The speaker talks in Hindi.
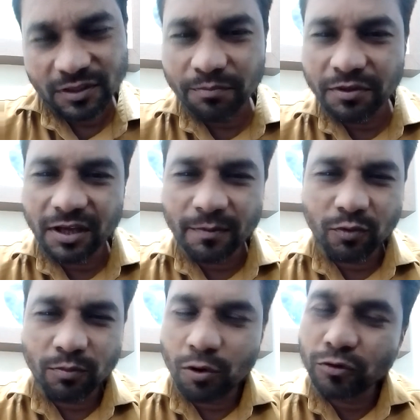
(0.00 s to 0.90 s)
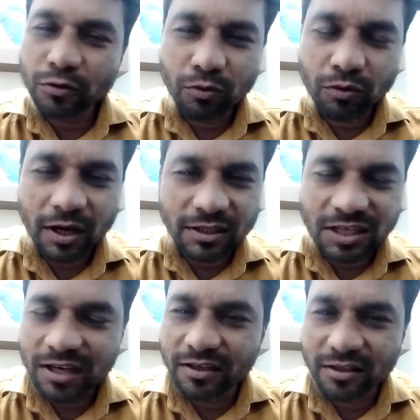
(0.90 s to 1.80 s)
तब भी आपको बहुत लोग
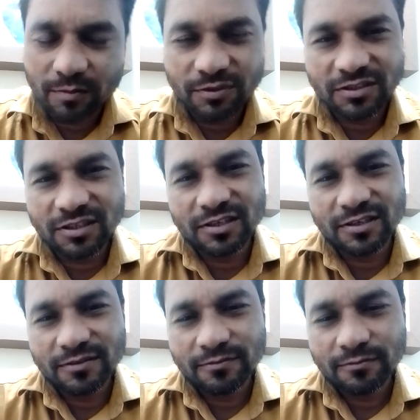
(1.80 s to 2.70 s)
अच्छा नहीं समझते हैं